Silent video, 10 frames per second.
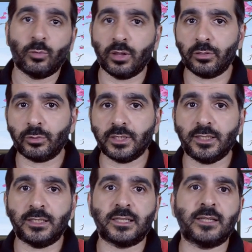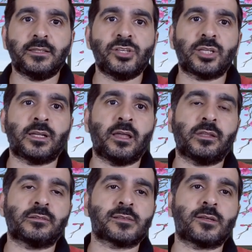وانظري إلى نتيجة هذا
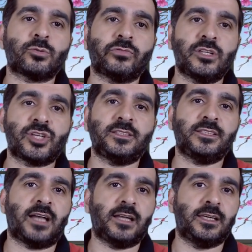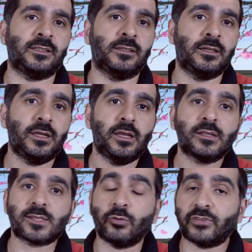التصرف الجديد عليه
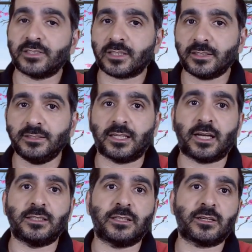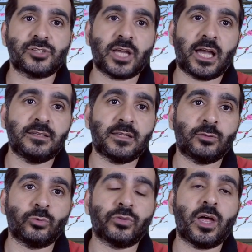سوف ترين على الأرجح
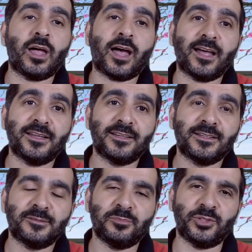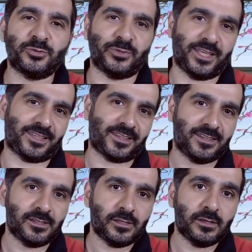أنه ضاع بدونك
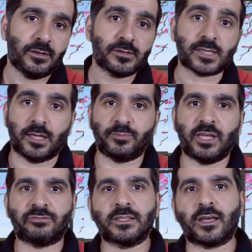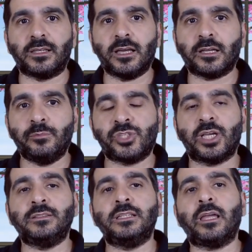سيبدأ في القلق
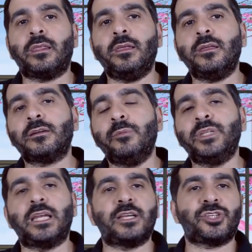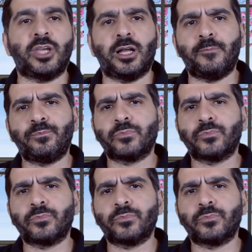بشأن الكثير من الأشياء